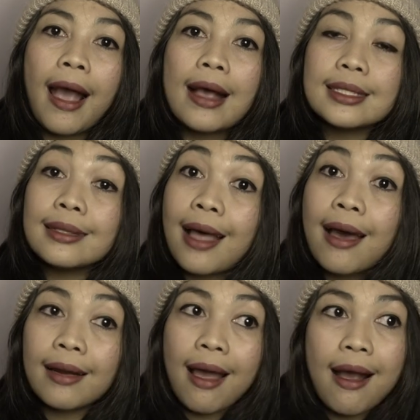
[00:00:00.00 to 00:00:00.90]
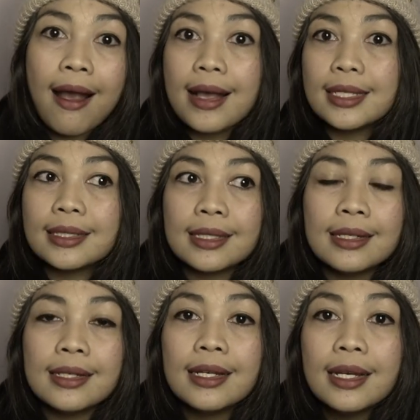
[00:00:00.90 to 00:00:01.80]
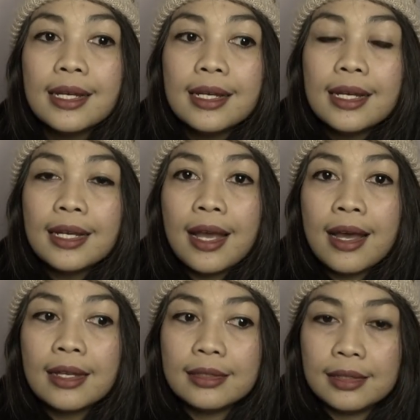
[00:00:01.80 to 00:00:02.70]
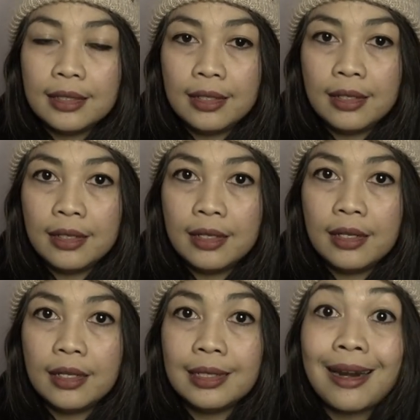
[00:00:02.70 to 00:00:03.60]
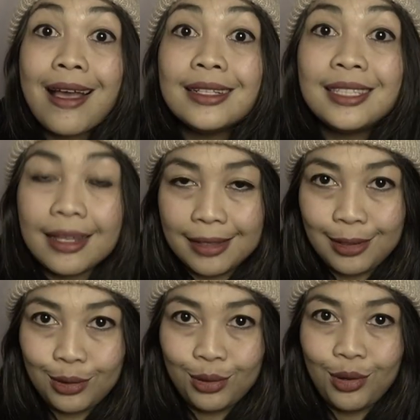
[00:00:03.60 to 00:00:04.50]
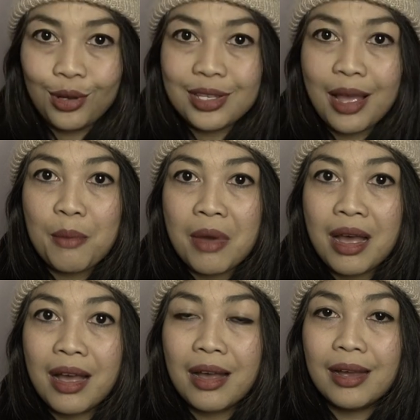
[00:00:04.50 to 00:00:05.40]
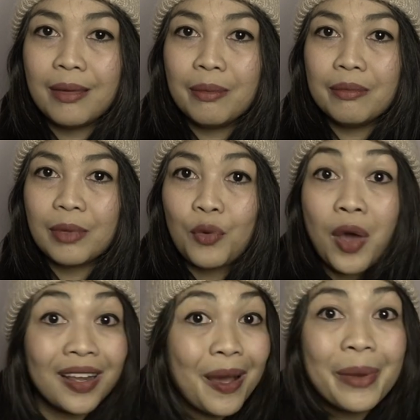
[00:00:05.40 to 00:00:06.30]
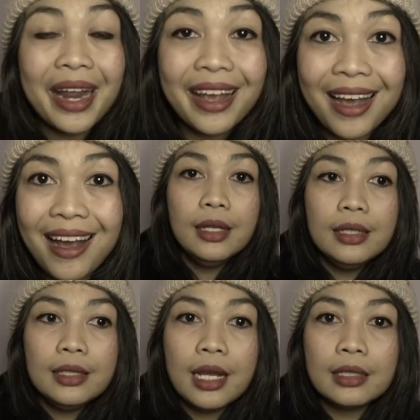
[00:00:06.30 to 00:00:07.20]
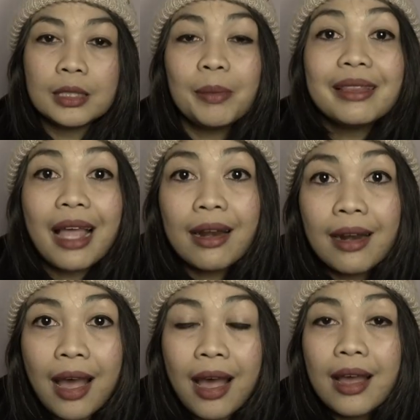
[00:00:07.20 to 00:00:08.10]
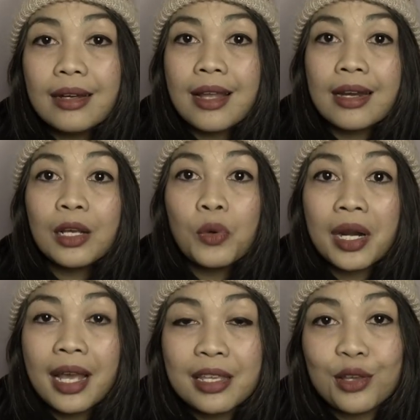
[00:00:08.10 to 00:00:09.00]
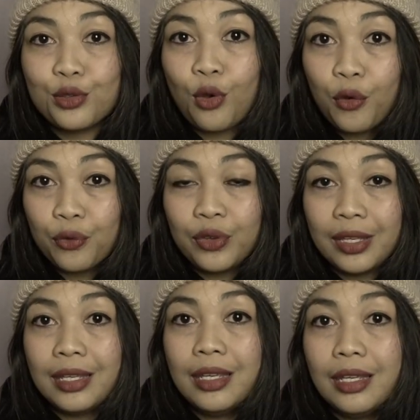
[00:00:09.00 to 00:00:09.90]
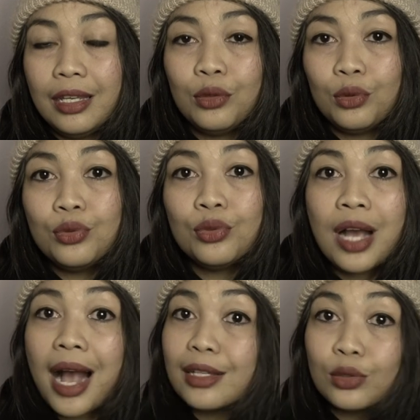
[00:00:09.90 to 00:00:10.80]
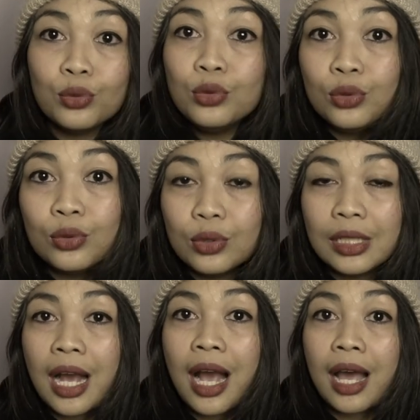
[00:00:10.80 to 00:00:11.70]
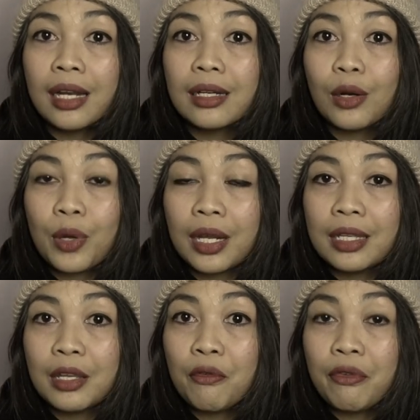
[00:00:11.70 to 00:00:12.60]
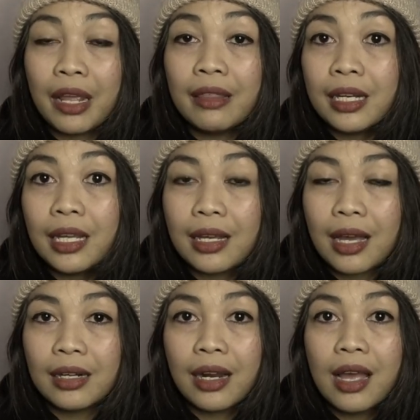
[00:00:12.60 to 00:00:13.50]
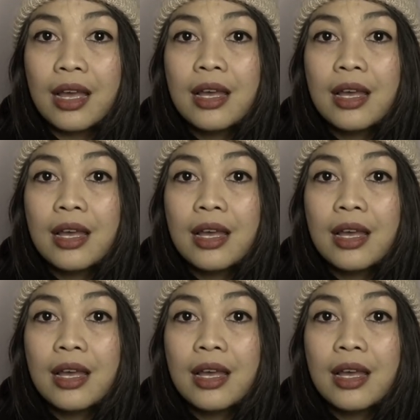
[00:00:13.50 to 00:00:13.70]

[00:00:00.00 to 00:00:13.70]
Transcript: nggak setara nggak se nggak sederajat gitu loh sama keluarga mereka. Dan sementara dari keluarganya Sophie itu juga nggak setuju dengan keluarganya Frederick karena